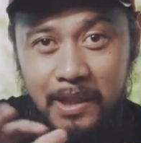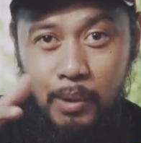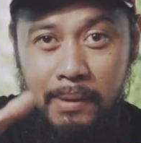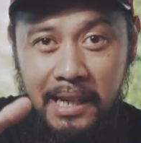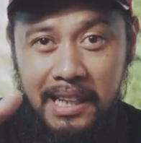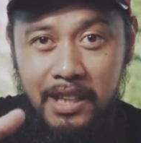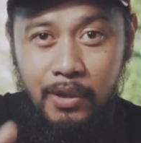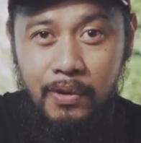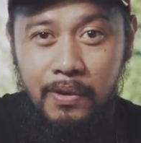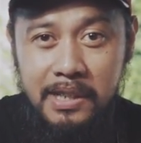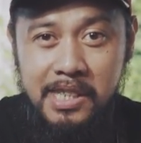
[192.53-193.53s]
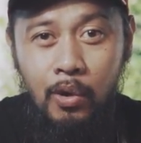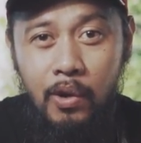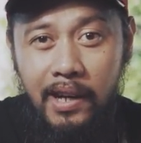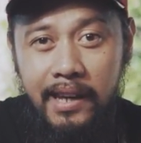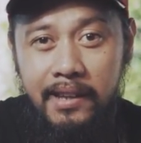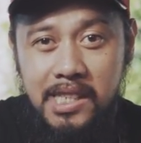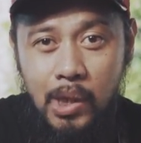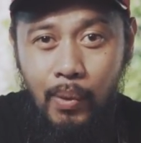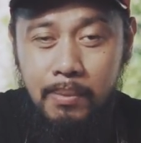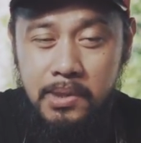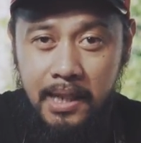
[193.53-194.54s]
tumagilid yung isa kong kliyente sa
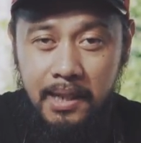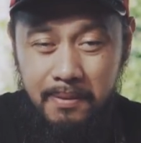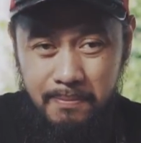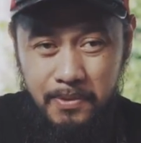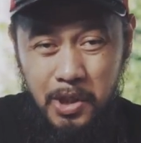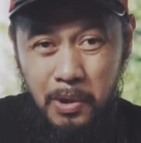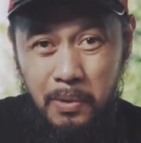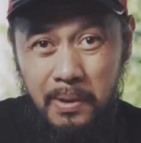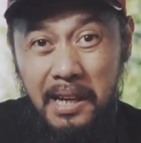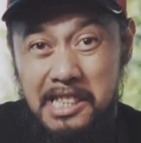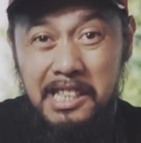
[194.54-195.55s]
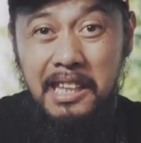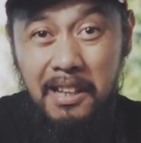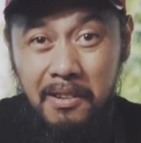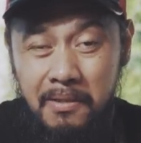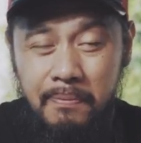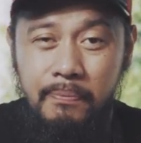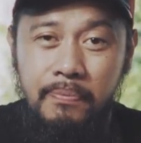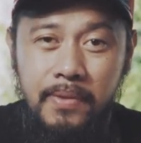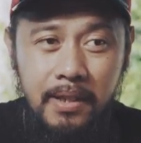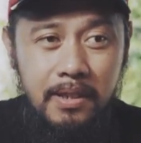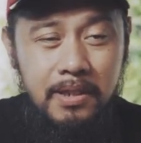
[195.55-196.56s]
website. So, nag-resign ako.
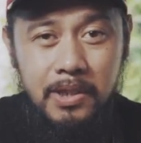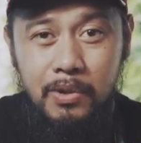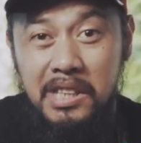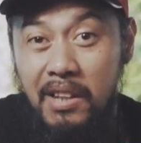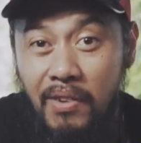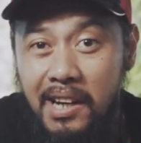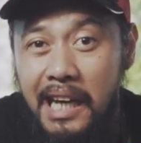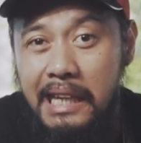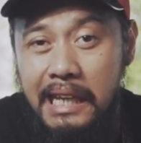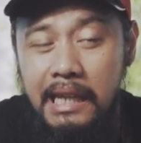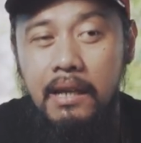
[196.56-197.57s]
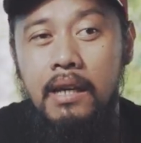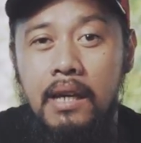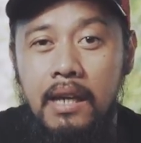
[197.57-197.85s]
So, silver lining,